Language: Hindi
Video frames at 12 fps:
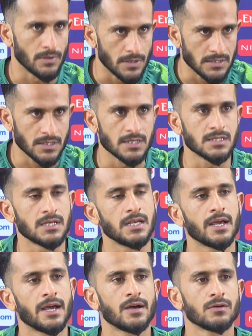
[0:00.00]
डिस्कस
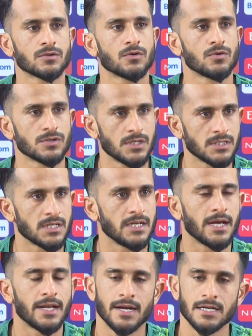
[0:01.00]
किया है उसको कोशिश की
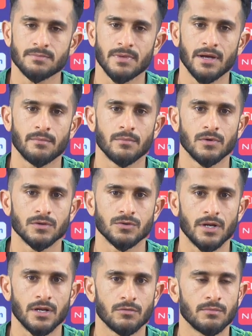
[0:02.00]
है नेट्स में हम जो
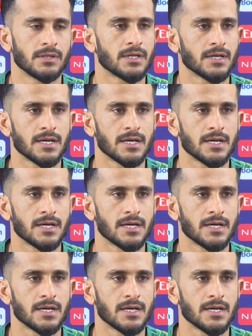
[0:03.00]
है ना वो बेहतर